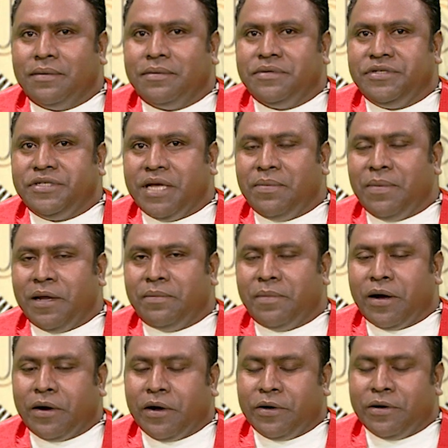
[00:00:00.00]
Jemen
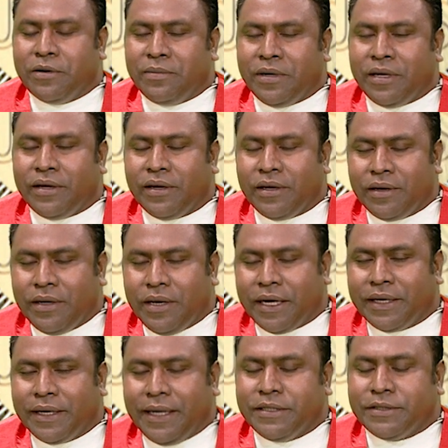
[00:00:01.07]
Makadomi ya
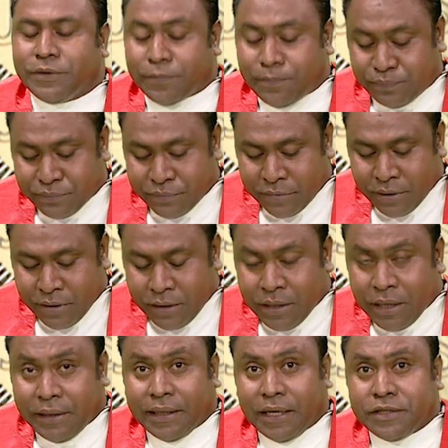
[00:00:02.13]
Kristum.
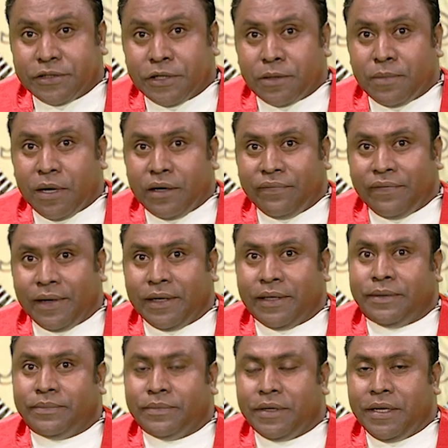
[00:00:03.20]
Ita malu fali
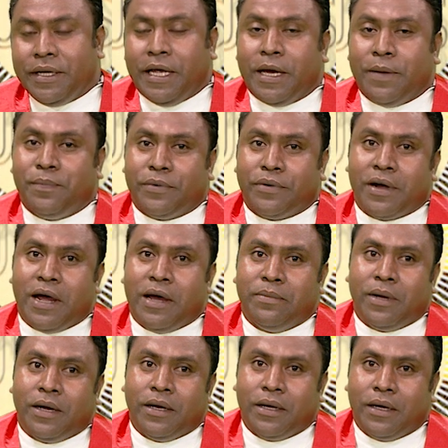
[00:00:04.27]
ia ya
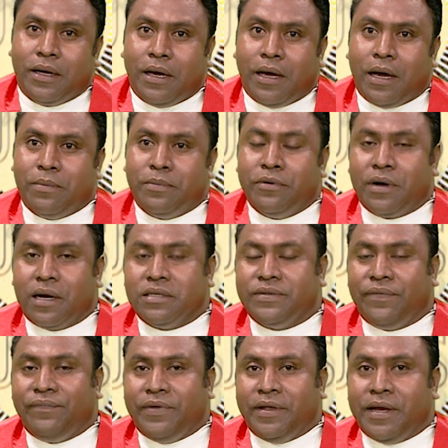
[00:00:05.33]
programa Haburas
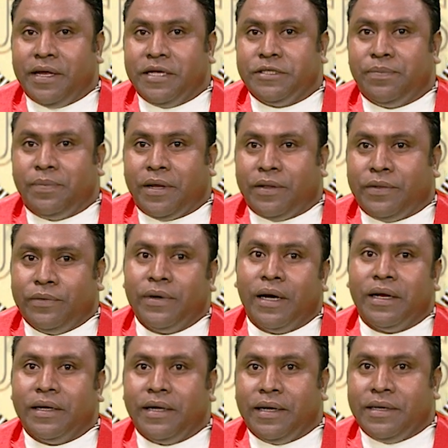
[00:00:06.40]
Vida
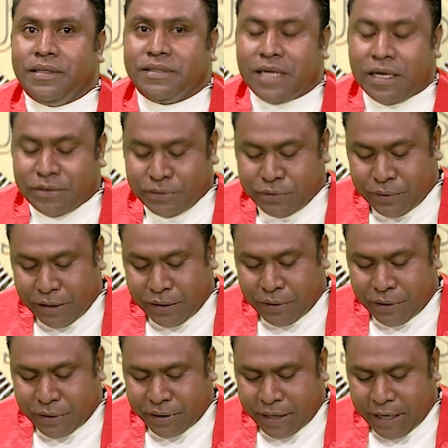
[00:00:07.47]
ini saun Ohin
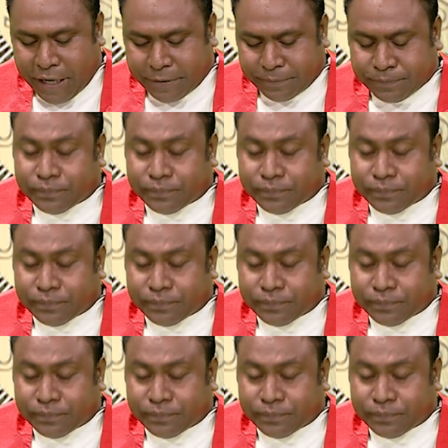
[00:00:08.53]
Loronien.